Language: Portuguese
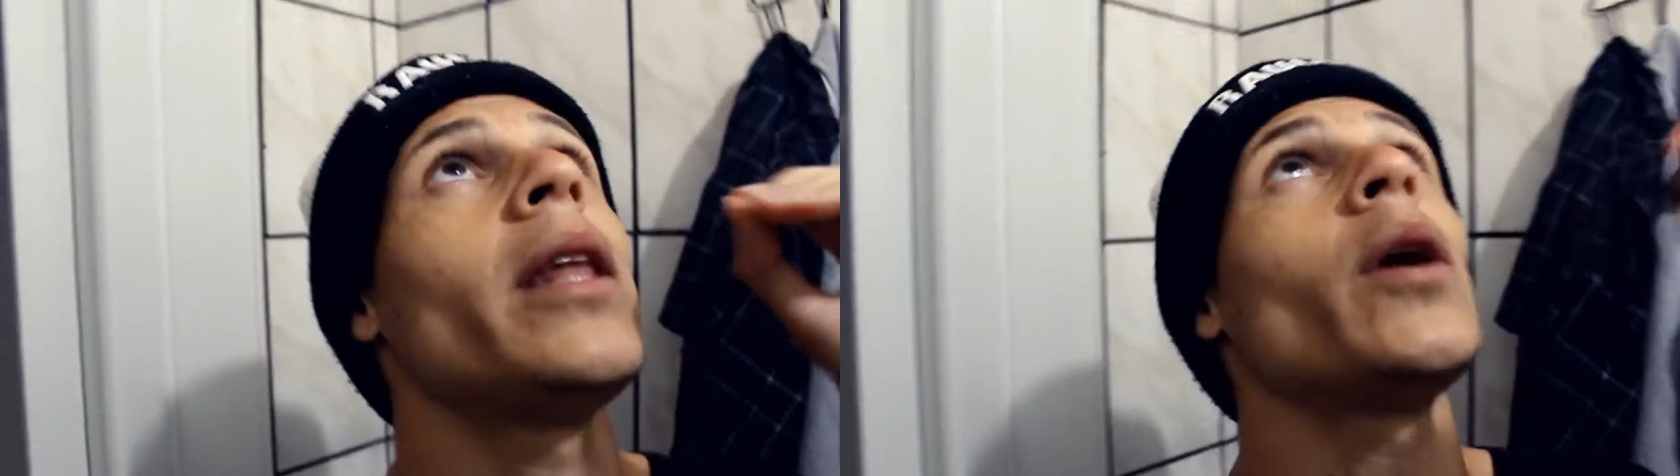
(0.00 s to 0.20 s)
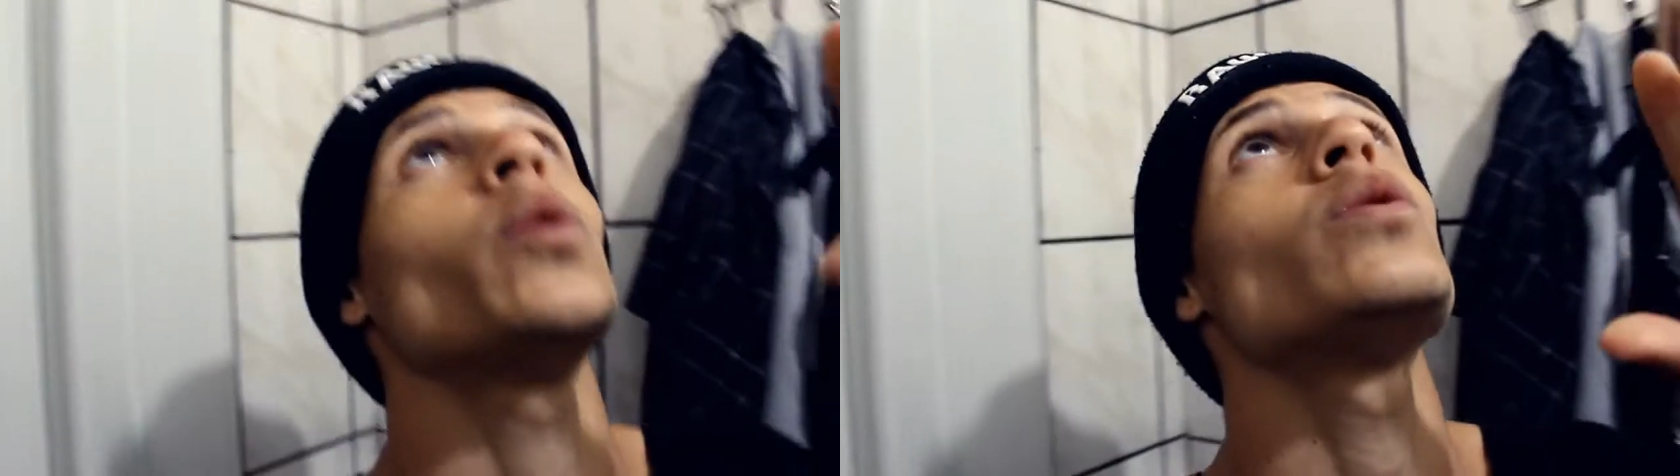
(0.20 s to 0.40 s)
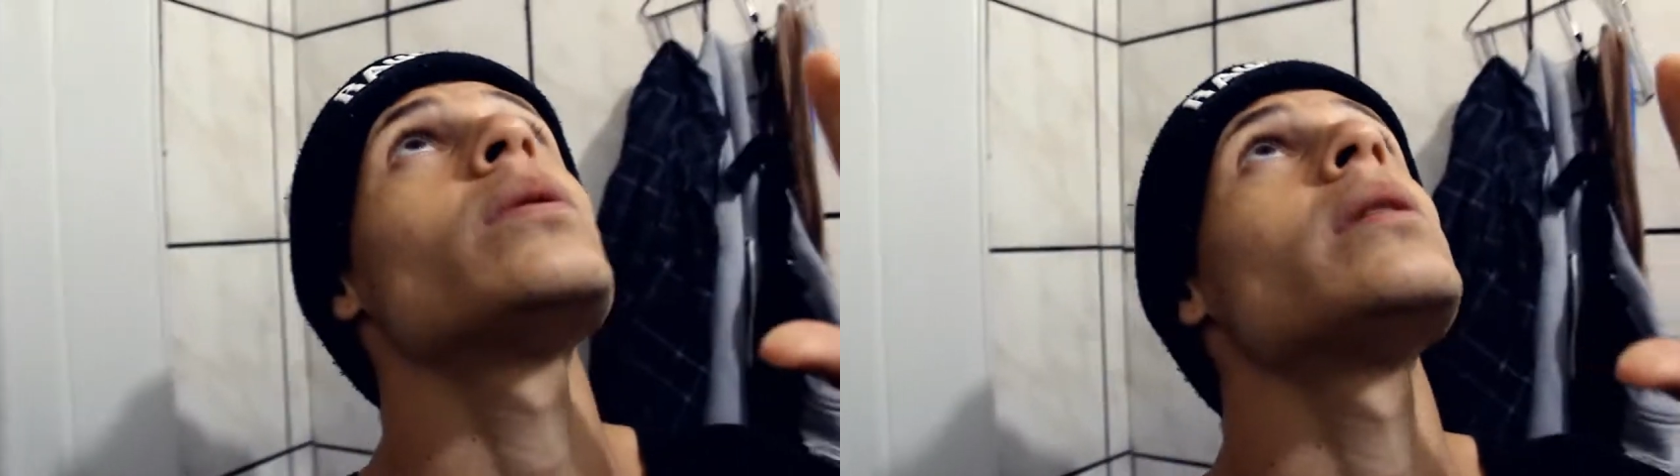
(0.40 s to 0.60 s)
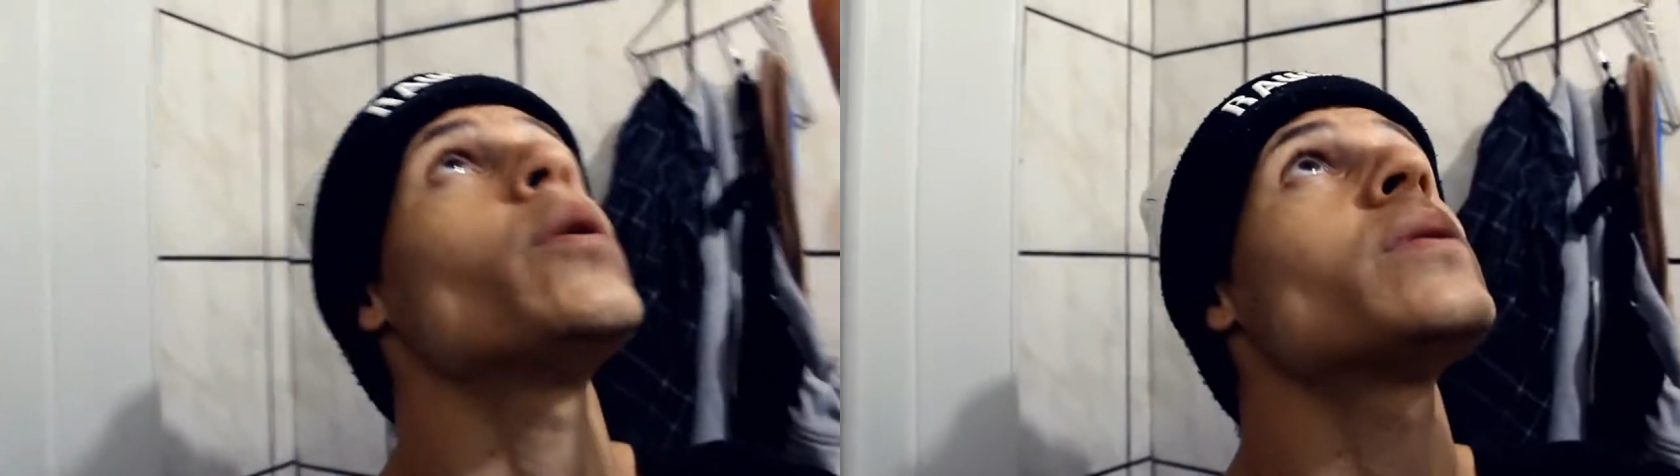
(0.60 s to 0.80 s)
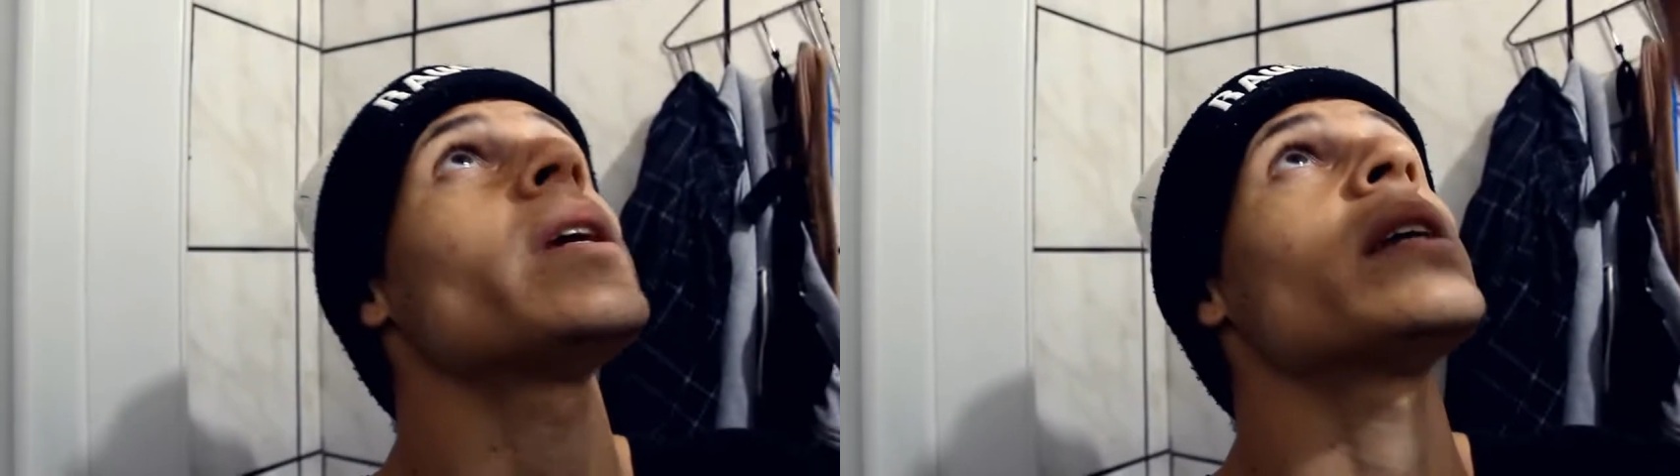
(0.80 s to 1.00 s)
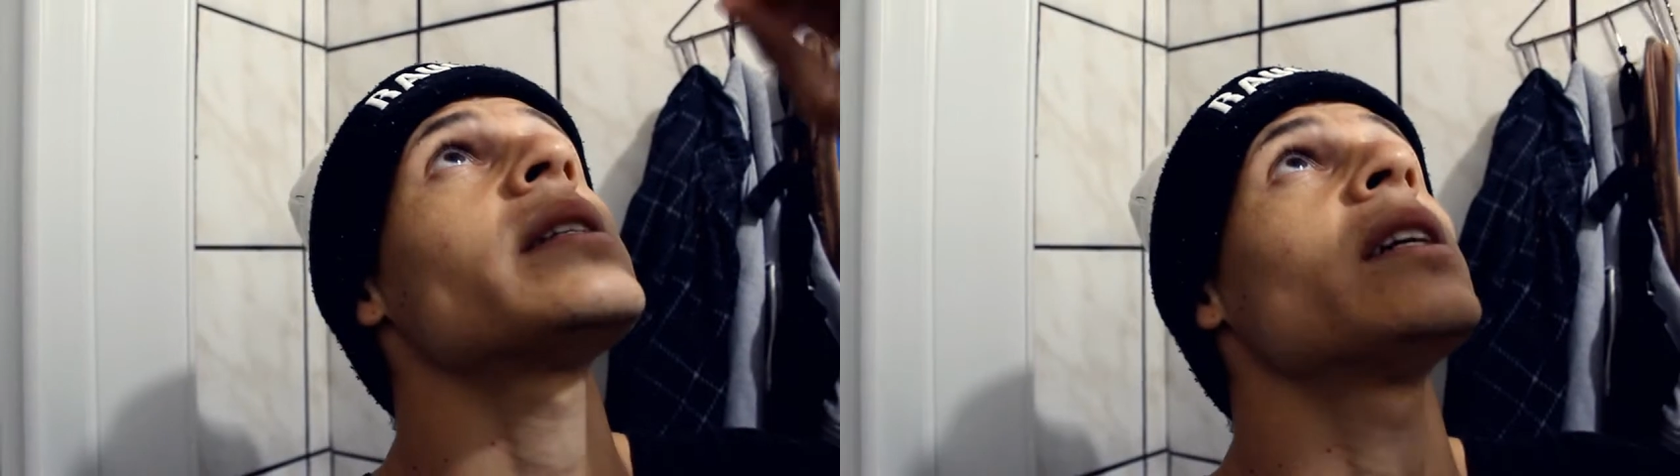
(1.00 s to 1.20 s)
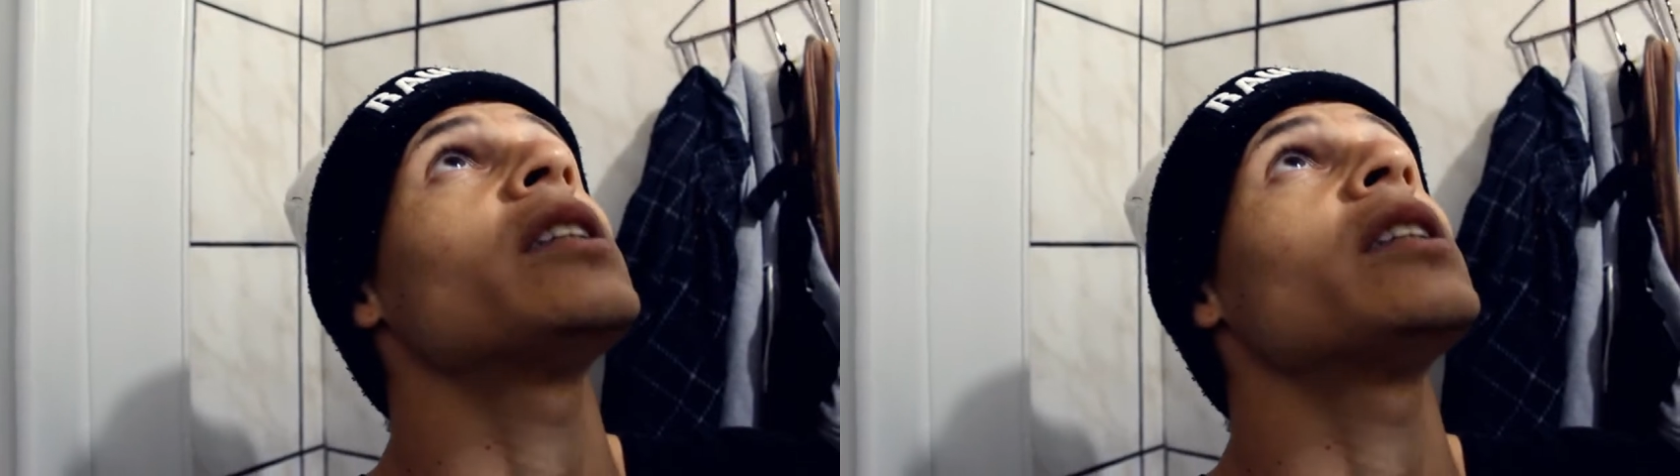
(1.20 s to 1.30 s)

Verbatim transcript: Deus. Eu sei, assim,